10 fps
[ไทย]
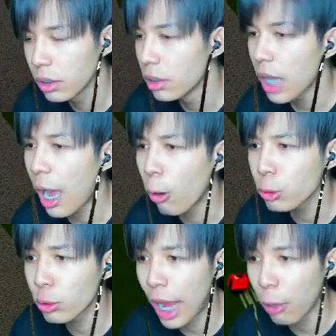เอา
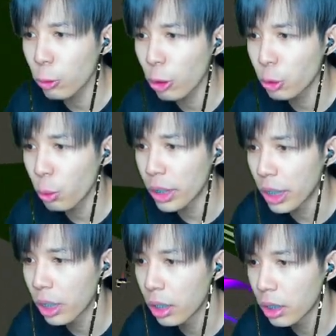สุดท้ายกูโดนตุ๋ย
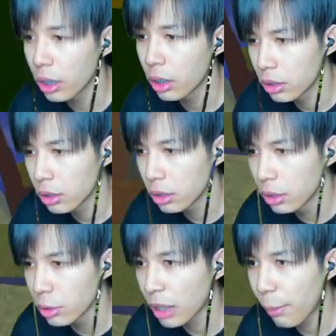
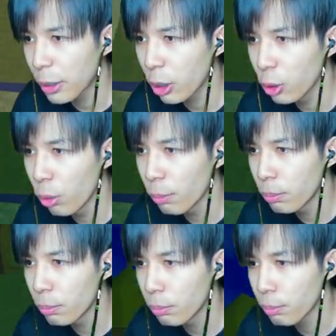สุดท้ายพี่โดนลุม
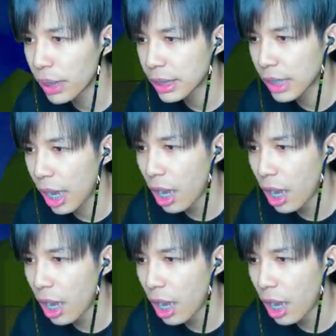ไปละจ้า